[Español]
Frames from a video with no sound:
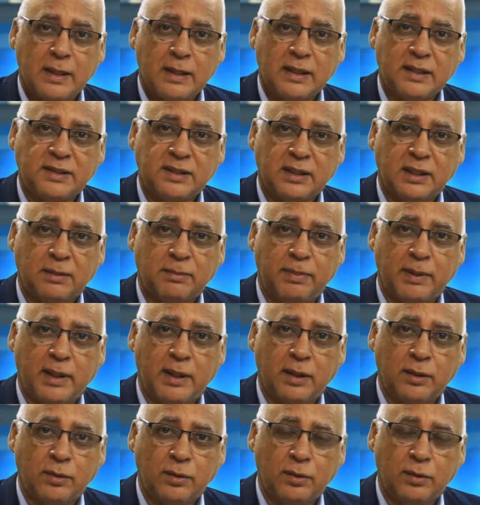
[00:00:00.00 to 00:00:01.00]
y sin
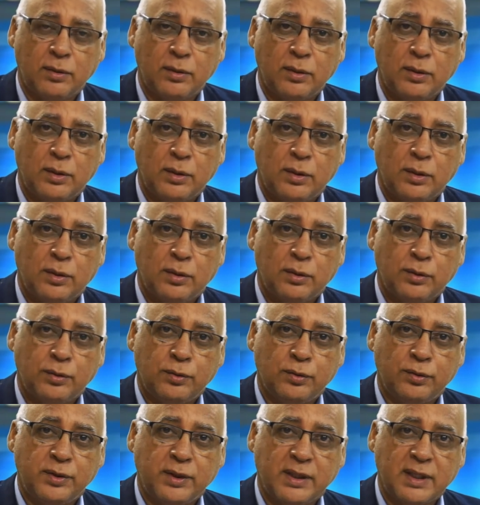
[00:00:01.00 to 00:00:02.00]
embargo,
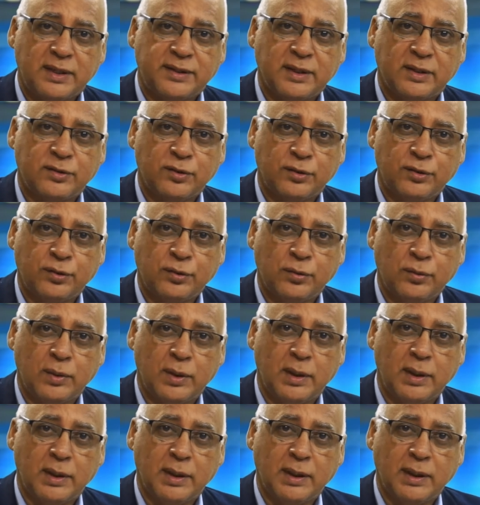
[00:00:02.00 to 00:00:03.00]
tú llegaste a
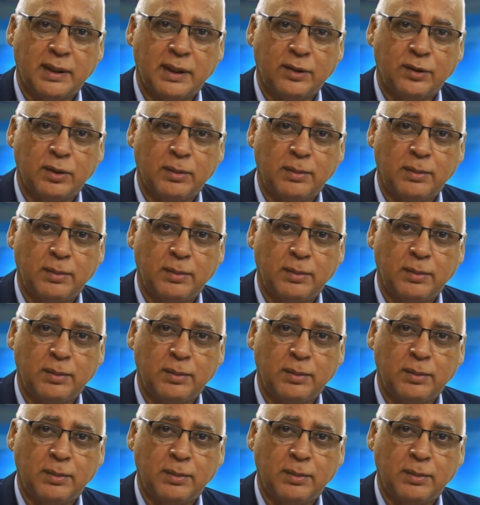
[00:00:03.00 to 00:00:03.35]
Sosúa en el año de